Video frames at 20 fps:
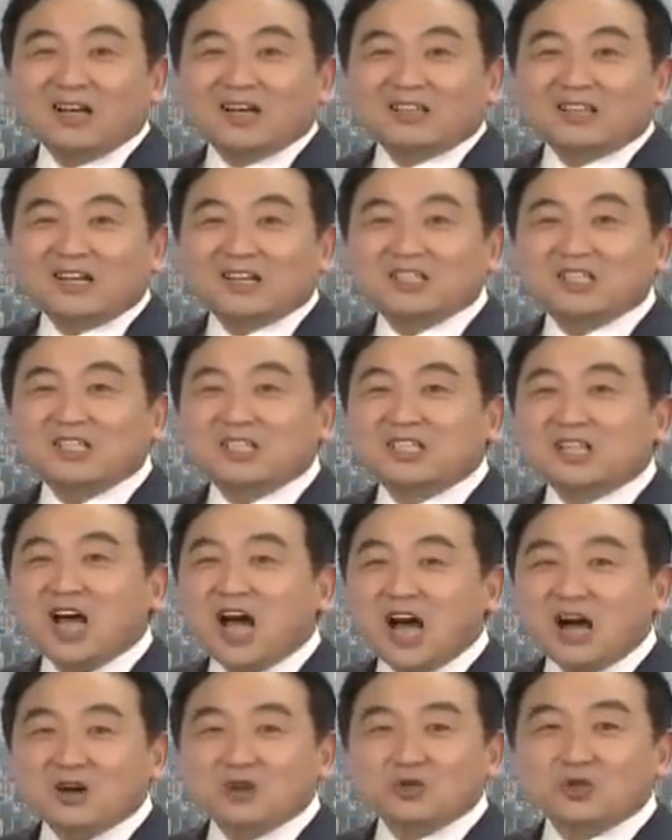他是
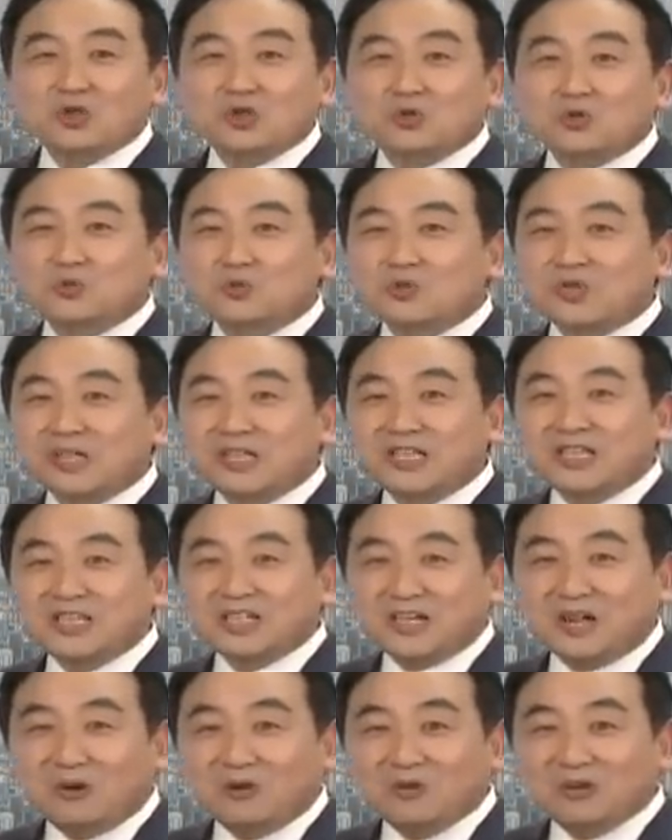长舒了一
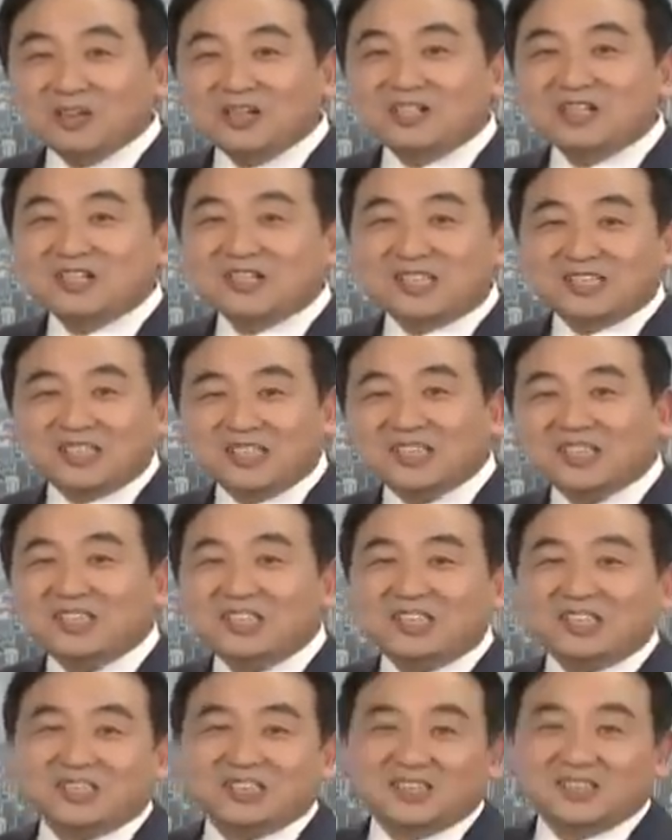口恶
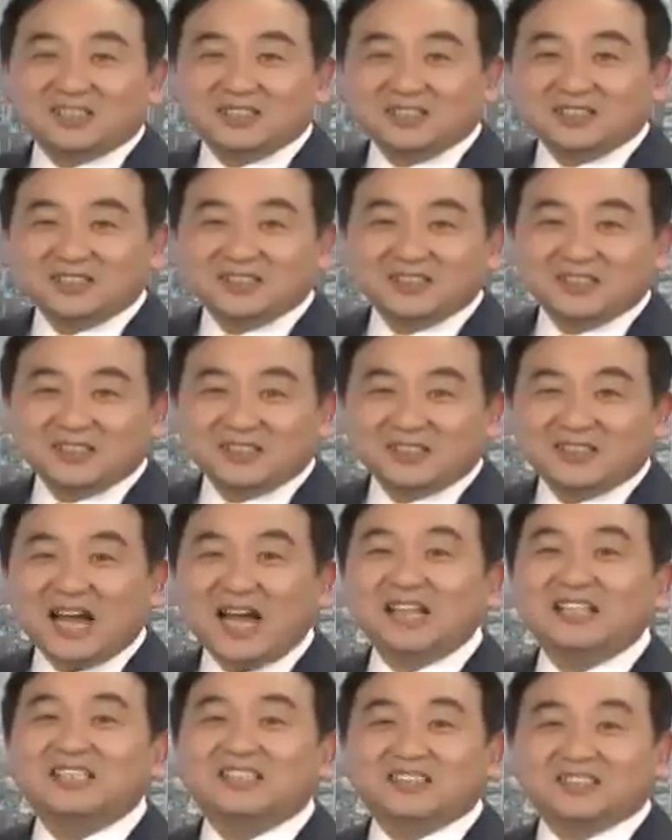气。
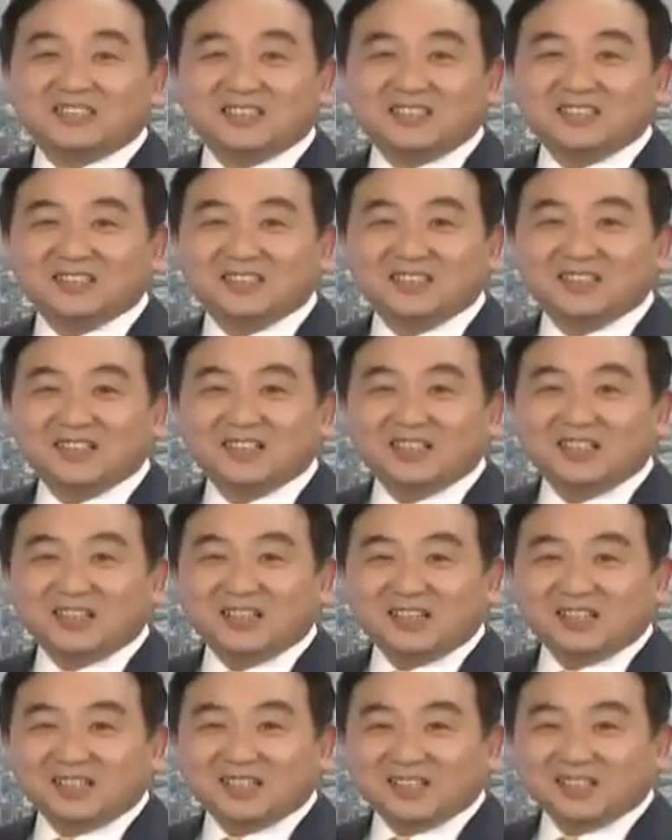啥意思？
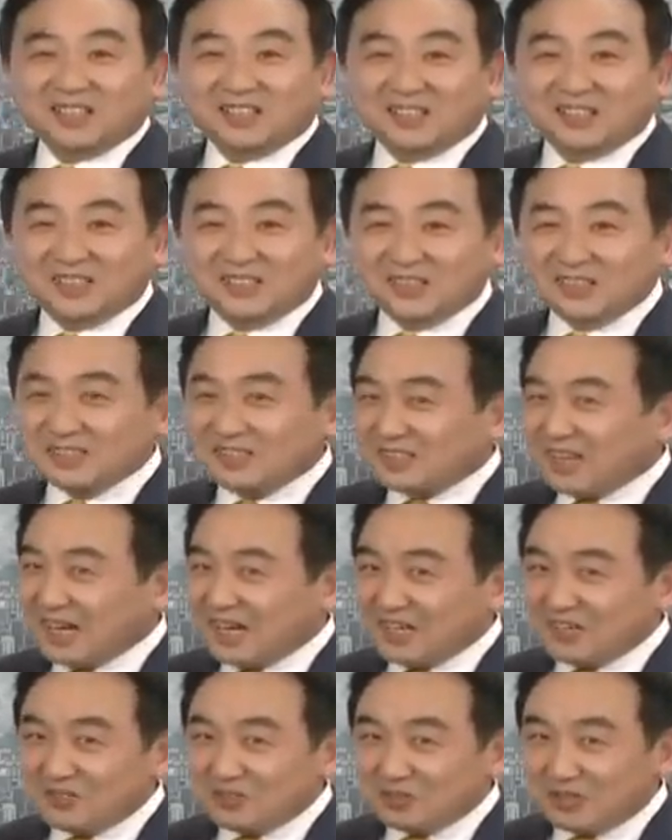可
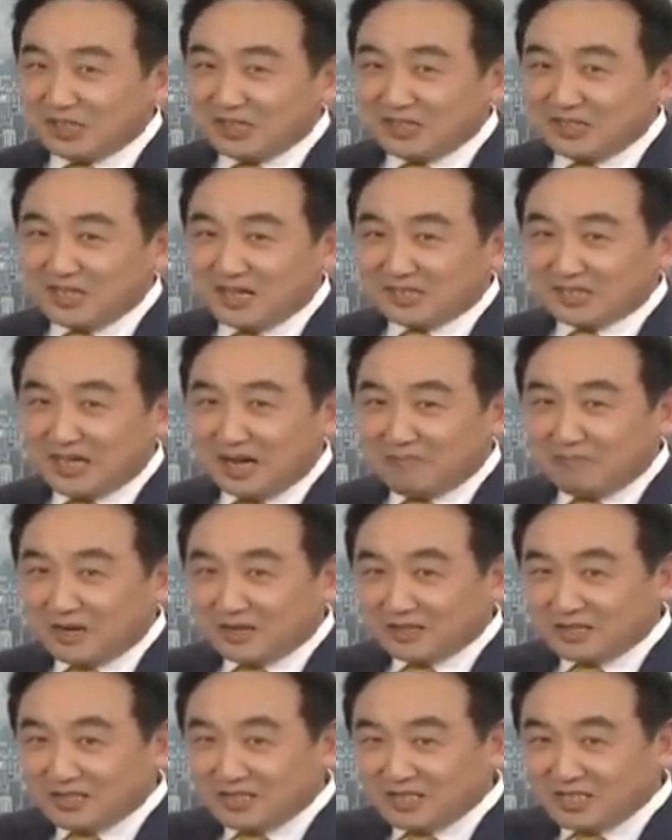逮着你姜家
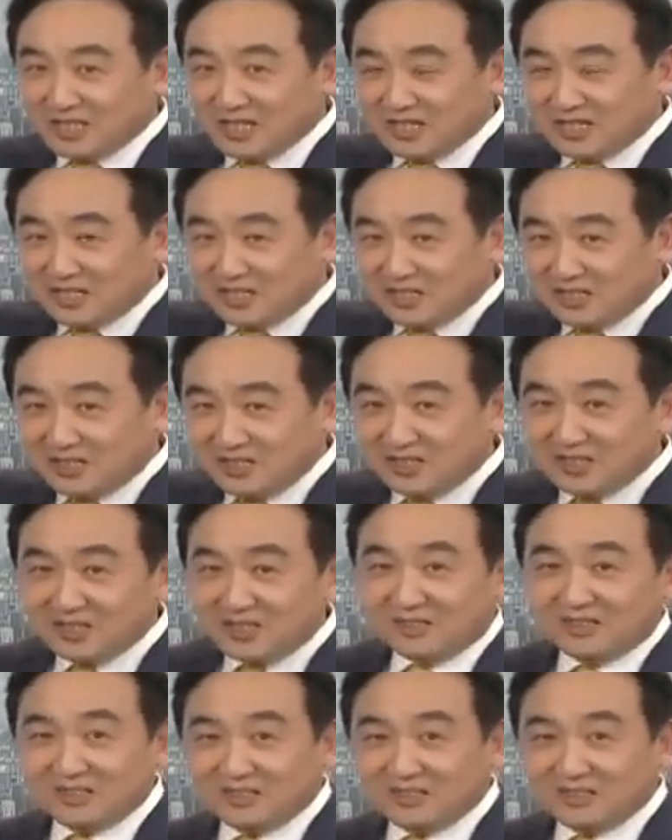帮现实的